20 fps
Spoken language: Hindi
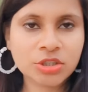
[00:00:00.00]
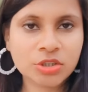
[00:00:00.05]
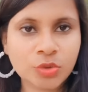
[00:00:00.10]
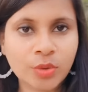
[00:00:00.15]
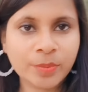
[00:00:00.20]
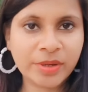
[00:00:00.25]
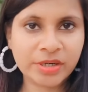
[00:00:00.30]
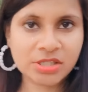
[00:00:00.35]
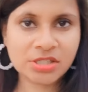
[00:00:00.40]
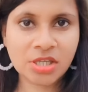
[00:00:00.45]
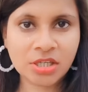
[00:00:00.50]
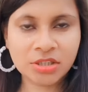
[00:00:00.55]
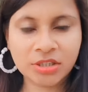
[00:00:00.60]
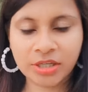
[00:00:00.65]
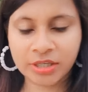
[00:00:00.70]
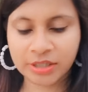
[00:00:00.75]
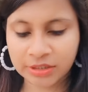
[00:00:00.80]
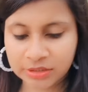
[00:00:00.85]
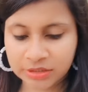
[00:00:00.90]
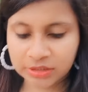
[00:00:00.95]
जो हमारे साथ
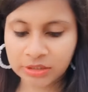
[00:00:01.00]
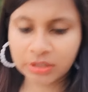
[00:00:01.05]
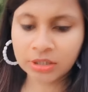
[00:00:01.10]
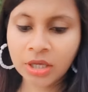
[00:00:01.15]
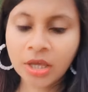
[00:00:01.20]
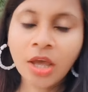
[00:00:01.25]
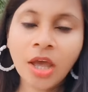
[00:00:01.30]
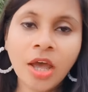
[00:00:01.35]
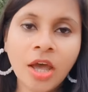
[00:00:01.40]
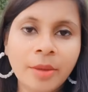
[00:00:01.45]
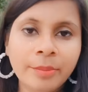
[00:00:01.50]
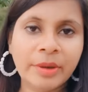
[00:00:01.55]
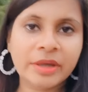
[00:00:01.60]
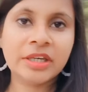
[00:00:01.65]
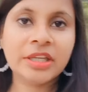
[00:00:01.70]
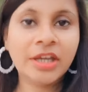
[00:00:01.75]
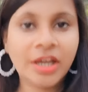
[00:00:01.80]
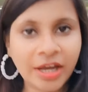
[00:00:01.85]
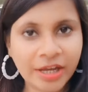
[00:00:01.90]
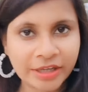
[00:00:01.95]
गई थी
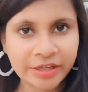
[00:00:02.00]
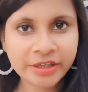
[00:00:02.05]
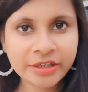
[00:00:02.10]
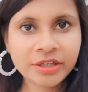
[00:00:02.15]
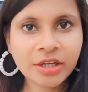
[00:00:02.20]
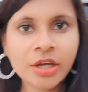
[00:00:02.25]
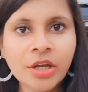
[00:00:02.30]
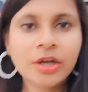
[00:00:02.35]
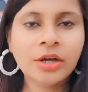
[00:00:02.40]
हमारी गाइड